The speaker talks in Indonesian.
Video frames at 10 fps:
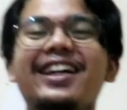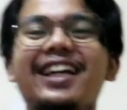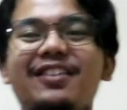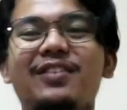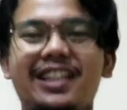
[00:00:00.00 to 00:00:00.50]

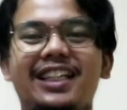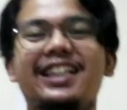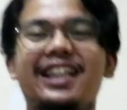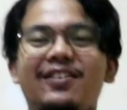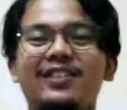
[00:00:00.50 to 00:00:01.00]
Oke seperti
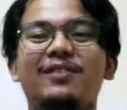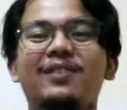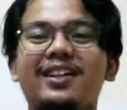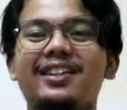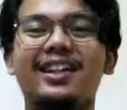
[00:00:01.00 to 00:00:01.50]
inilah
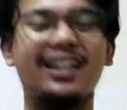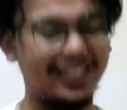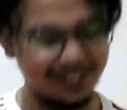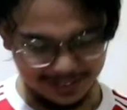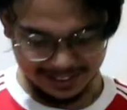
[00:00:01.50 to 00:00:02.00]
penampakannya
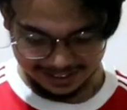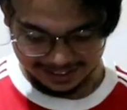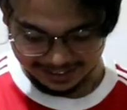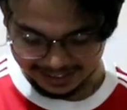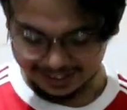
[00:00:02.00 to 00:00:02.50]
keren juga sih
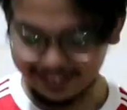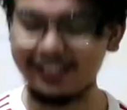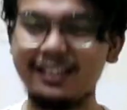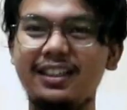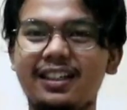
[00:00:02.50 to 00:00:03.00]
ini
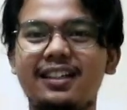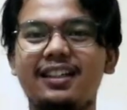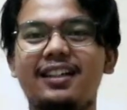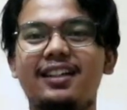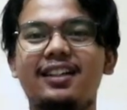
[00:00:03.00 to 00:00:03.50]
jersinya sih
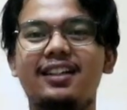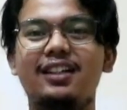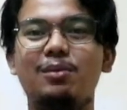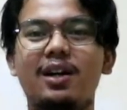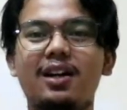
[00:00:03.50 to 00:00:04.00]

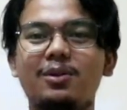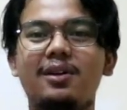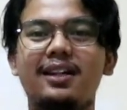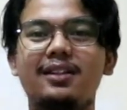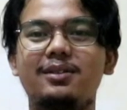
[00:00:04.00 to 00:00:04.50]
di badan gue
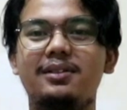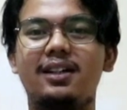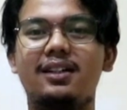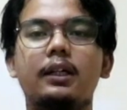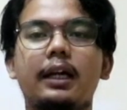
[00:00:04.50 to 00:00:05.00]
keren juga
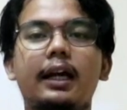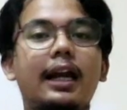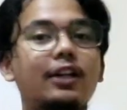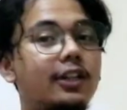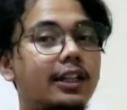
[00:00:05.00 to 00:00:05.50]
Oke
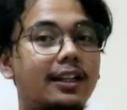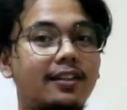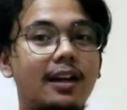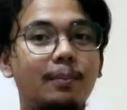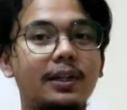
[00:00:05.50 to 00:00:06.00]
lanjut kita ke
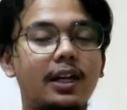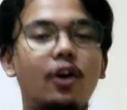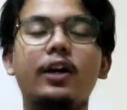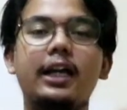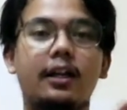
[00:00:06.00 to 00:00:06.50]
sampingnya
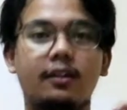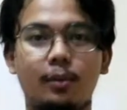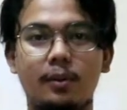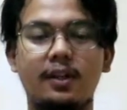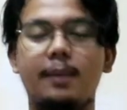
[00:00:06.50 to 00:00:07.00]
oh ya
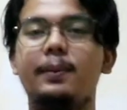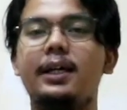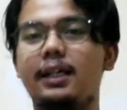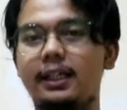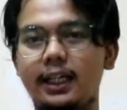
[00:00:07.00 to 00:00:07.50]
sebelum ke
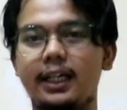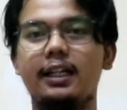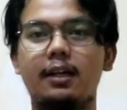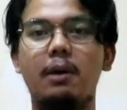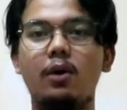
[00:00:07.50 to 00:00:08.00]
samping ini
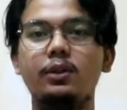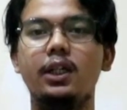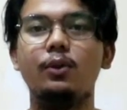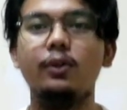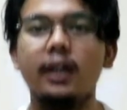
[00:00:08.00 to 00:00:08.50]
kita ke
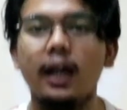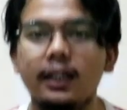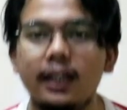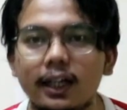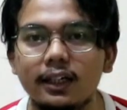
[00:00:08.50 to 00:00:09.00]
bahunya dulu
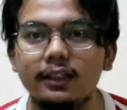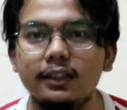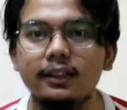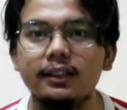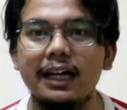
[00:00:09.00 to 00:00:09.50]
ya dia kan
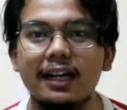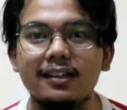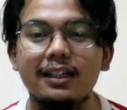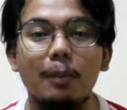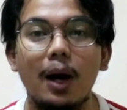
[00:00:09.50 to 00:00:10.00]

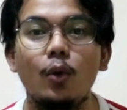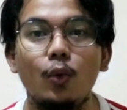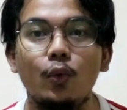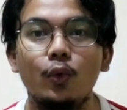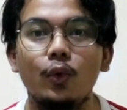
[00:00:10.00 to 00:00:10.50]
garisnya di
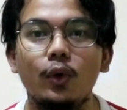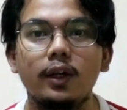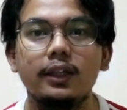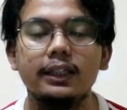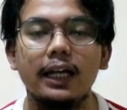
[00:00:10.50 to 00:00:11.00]
bahu
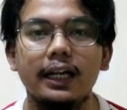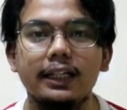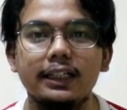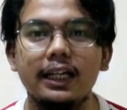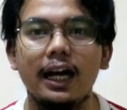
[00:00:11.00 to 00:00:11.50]
nah
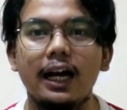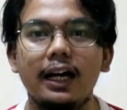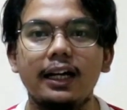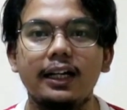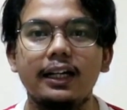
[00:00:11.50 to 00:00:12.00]
ini dia
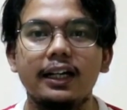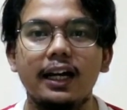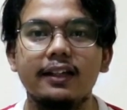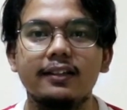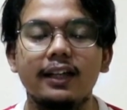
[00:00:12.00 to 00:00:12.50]

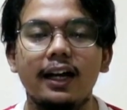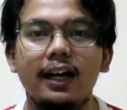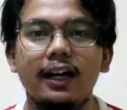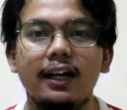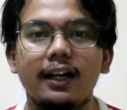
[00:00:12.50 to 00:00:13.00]

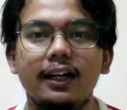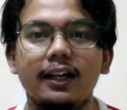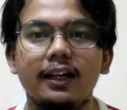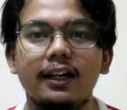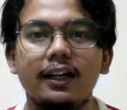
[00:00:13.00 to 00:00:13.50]
garisnya
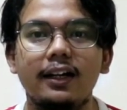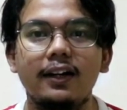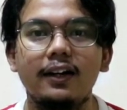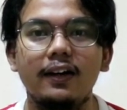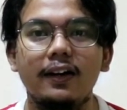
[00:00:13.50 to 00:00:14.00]

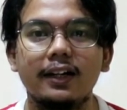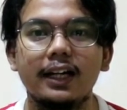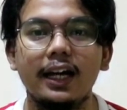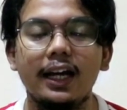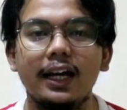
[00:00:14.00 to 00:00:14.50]

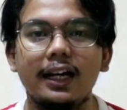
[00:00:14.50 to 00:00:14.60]
Oke